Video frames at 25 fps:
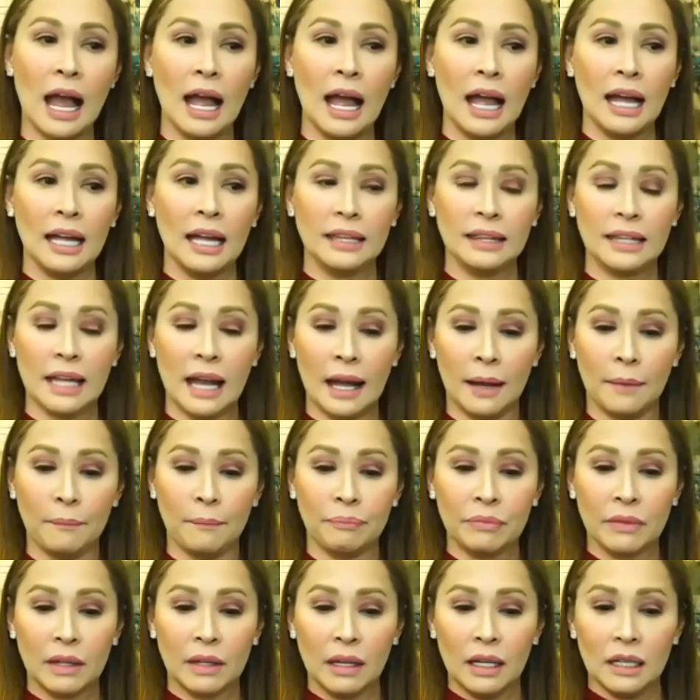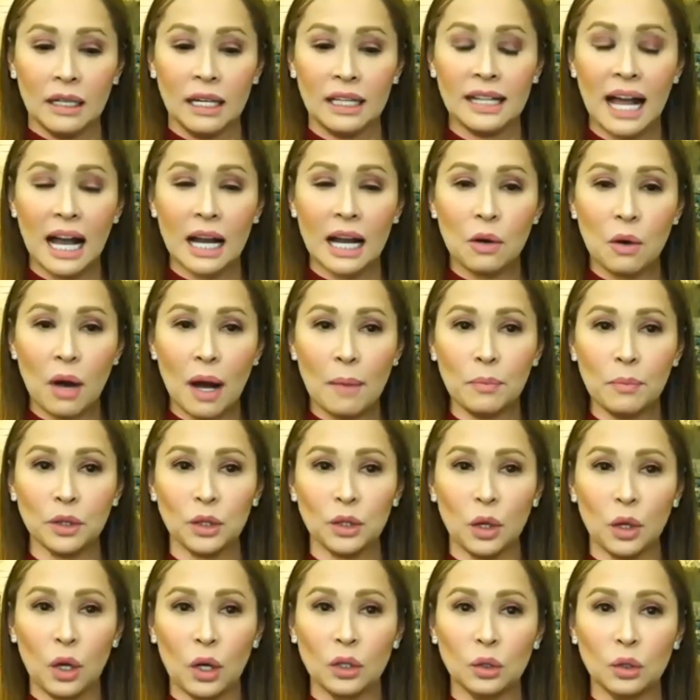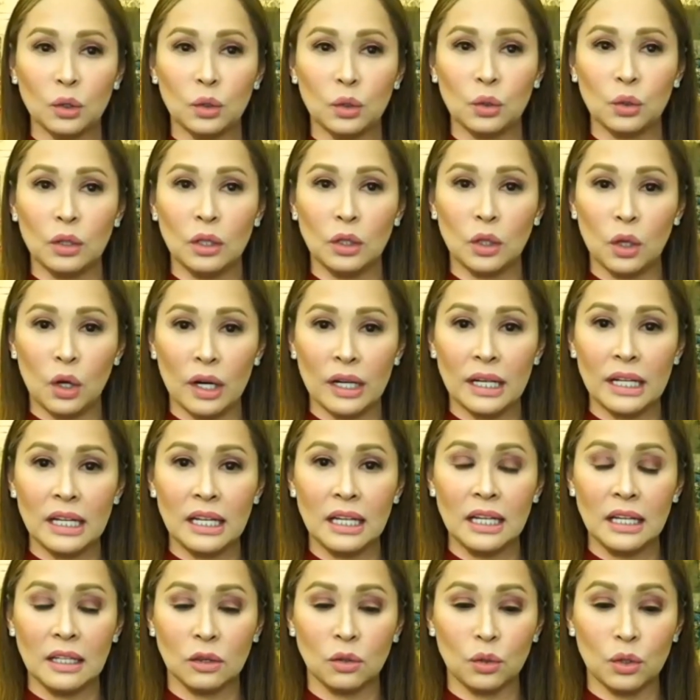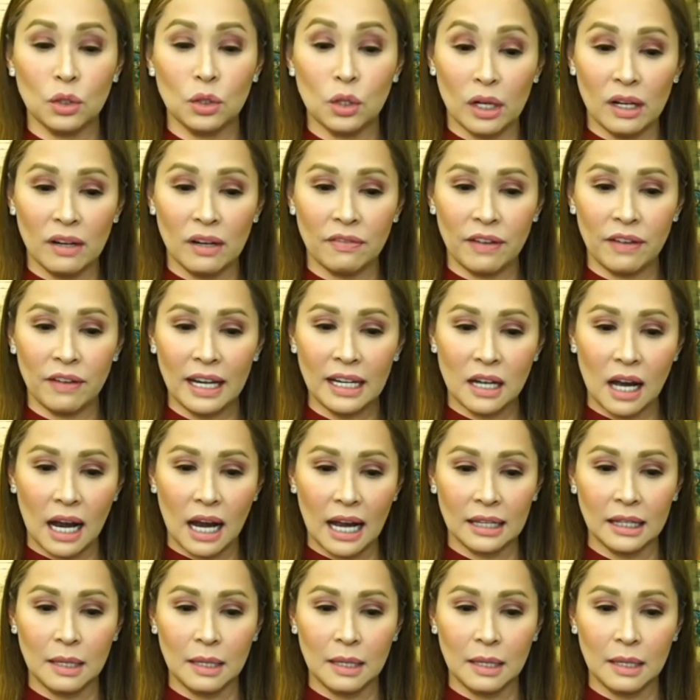na ginagawa mo to to glory to glorify God.